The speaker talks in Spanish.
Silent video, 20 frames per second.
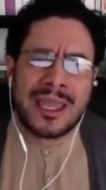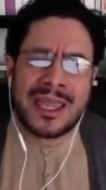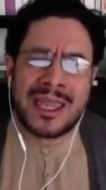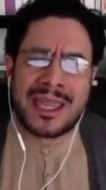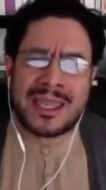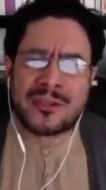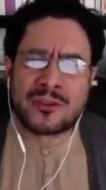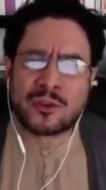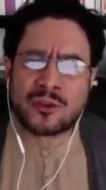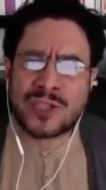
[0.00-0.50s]

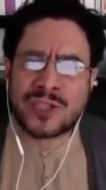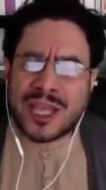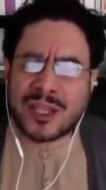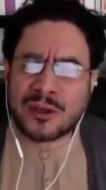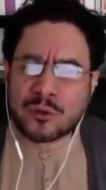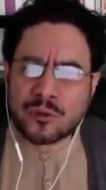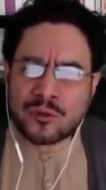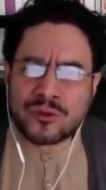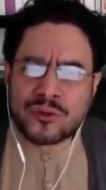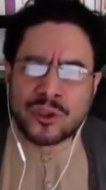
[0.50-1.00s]
esos
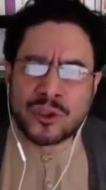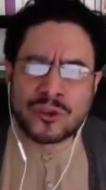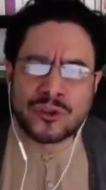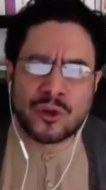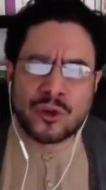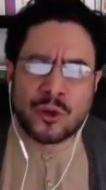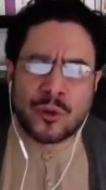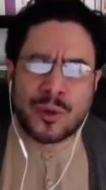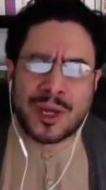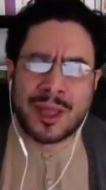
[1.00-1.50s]
anuncios
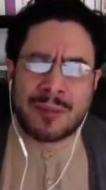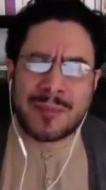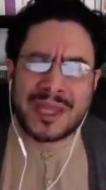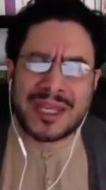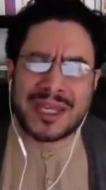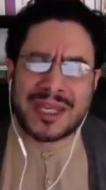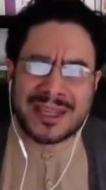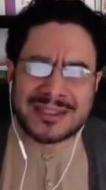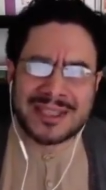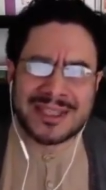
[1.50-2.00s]
sobre
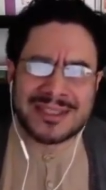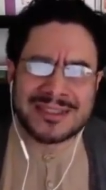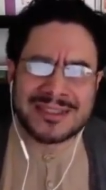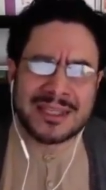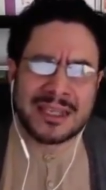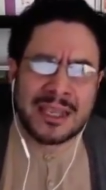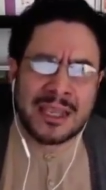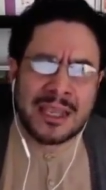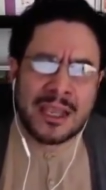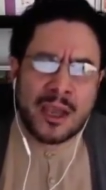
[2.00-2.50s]

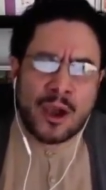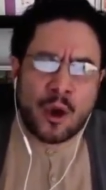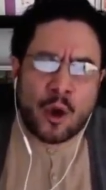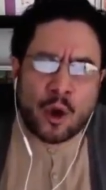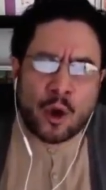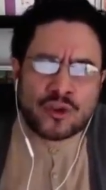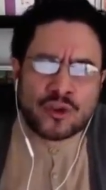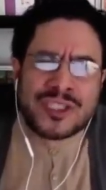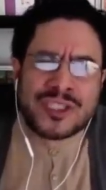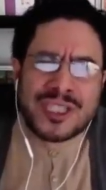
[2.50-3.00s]
amenazas,
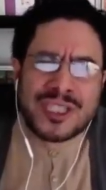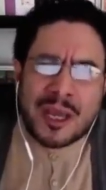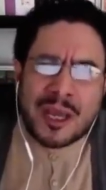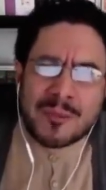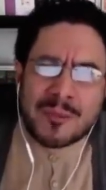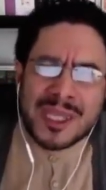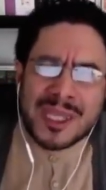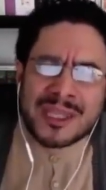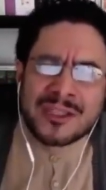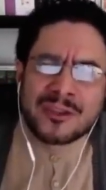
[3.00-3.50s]

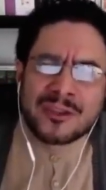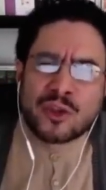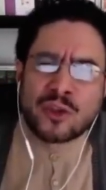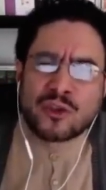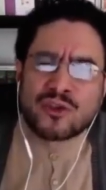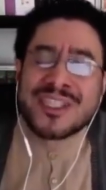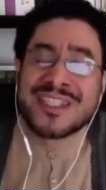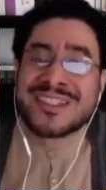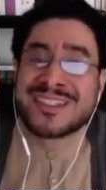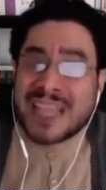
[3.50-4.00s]

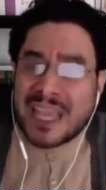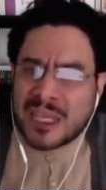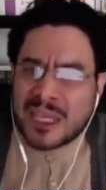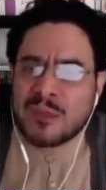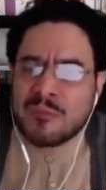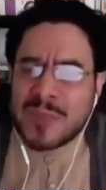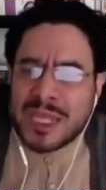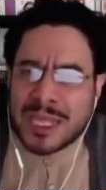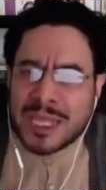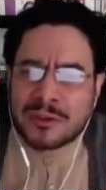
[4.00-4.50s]
hostigamientos y
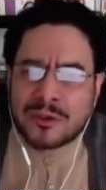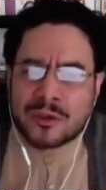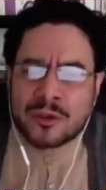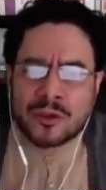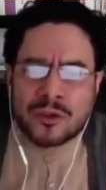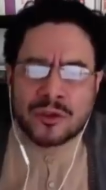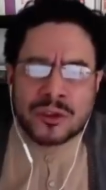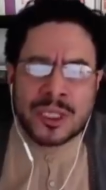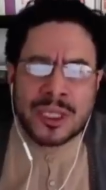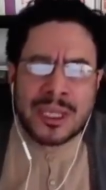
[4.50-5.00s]

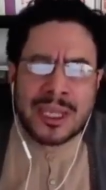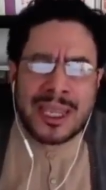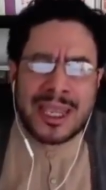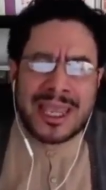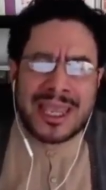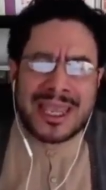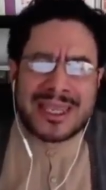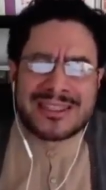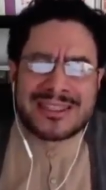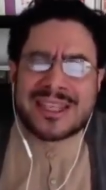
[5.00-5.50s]
seguimientos,
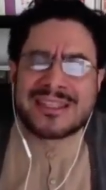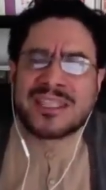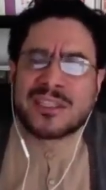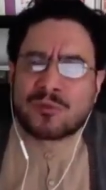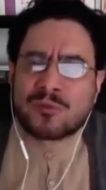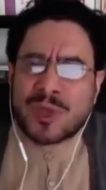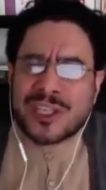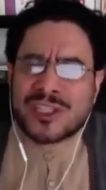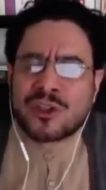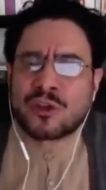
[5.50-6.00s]
esa
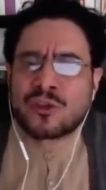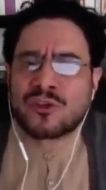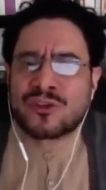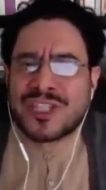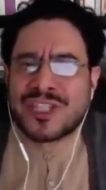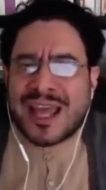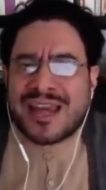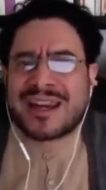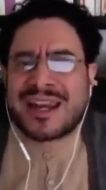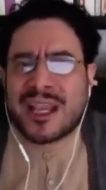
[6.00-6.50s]
situación
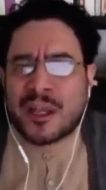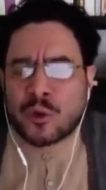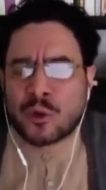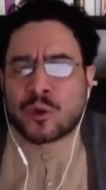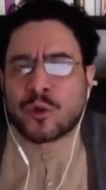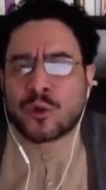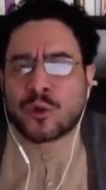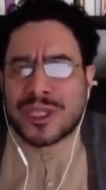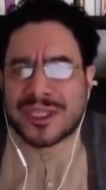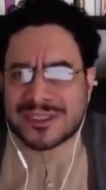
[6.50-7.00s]
se ha
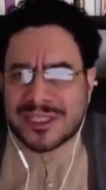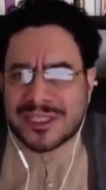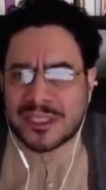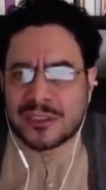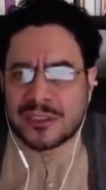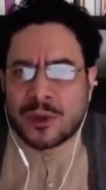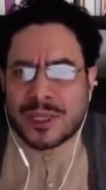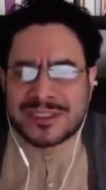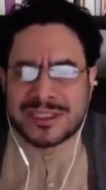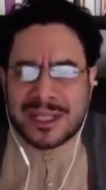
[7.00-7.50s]

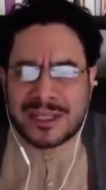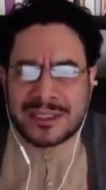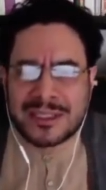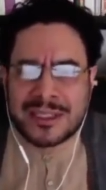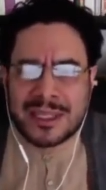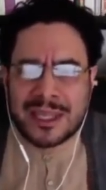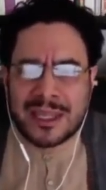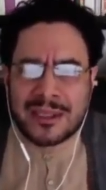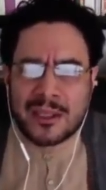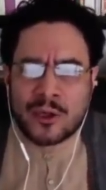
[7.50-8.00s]
recrudecido hasta el
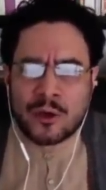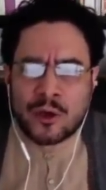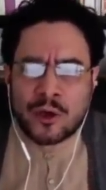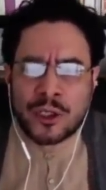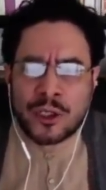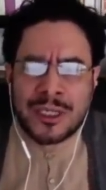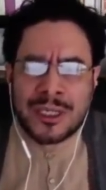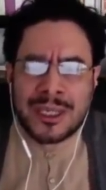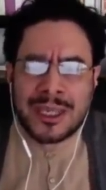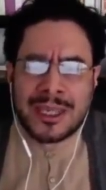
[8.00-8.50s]
día de
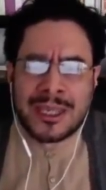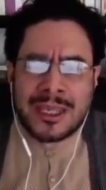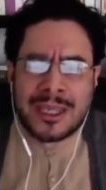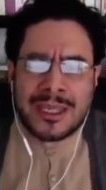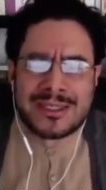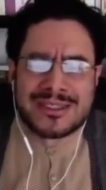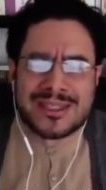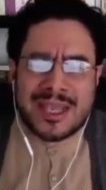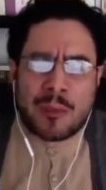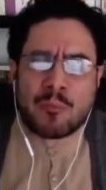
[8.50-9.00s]
hoy,
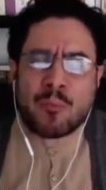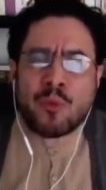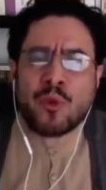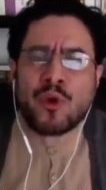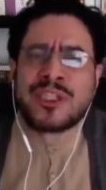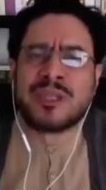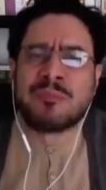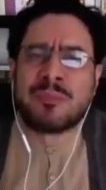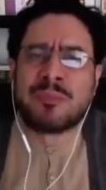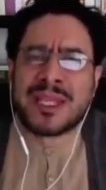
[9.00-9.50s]
se han
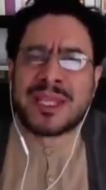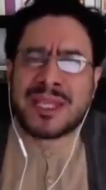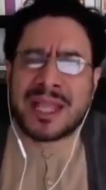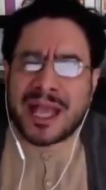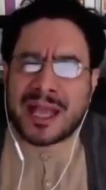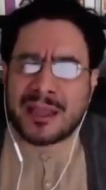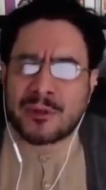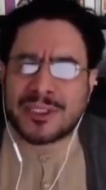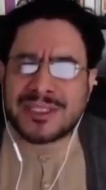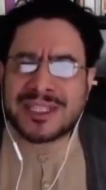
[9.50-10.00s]

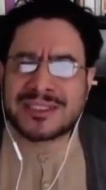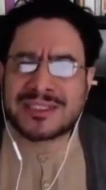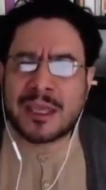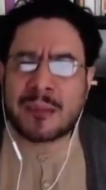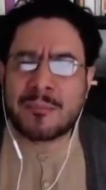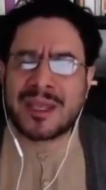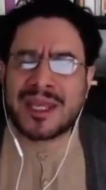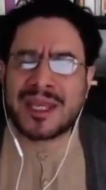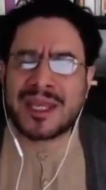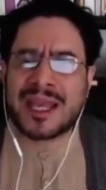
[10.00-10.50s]
multiplicado esas
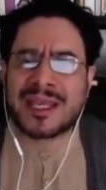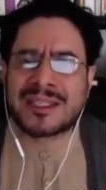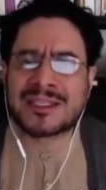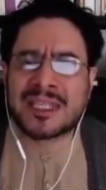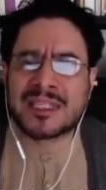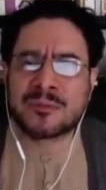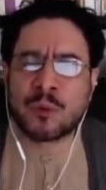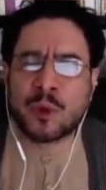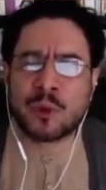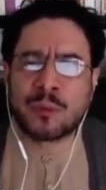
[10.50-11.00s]

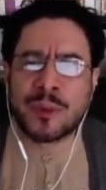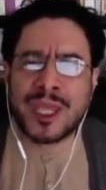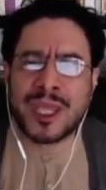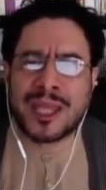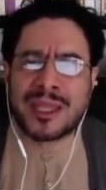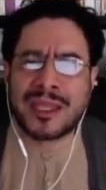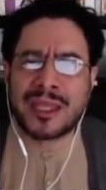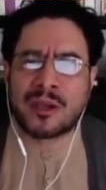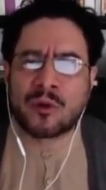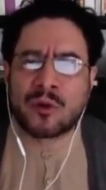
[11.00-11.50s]
amenazas por
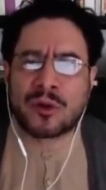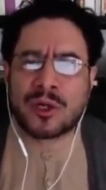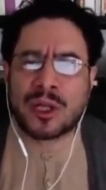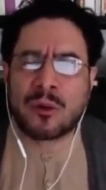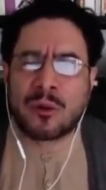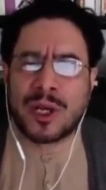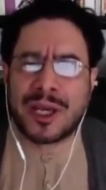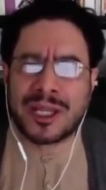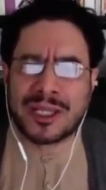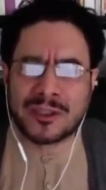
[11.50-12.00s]
vía de
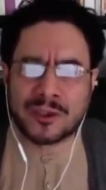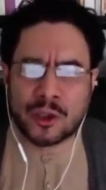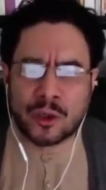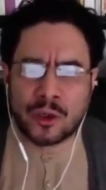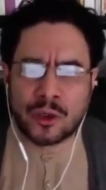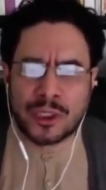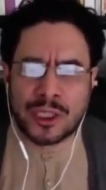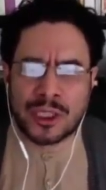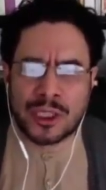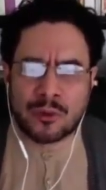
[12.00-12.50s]
correo
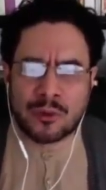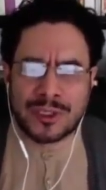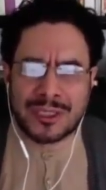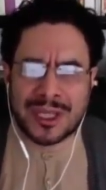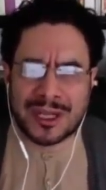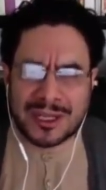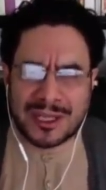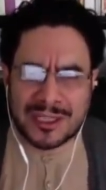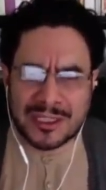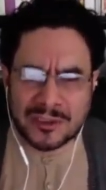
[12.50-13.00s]
electrónico y
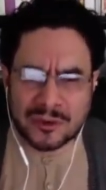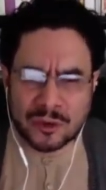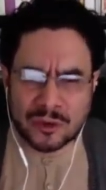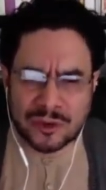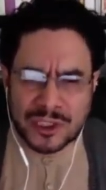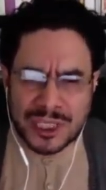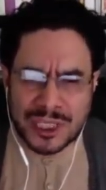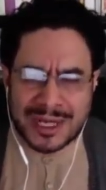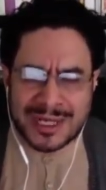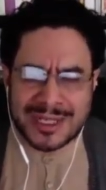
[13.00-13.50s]
de redes
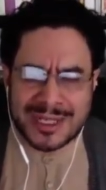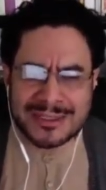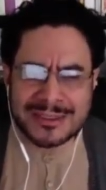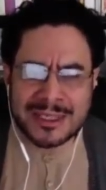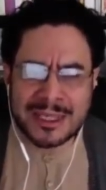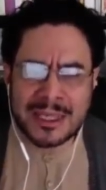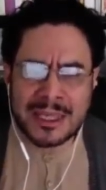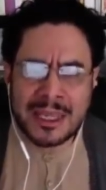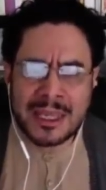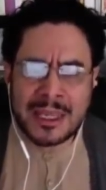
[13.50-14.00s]
sociales.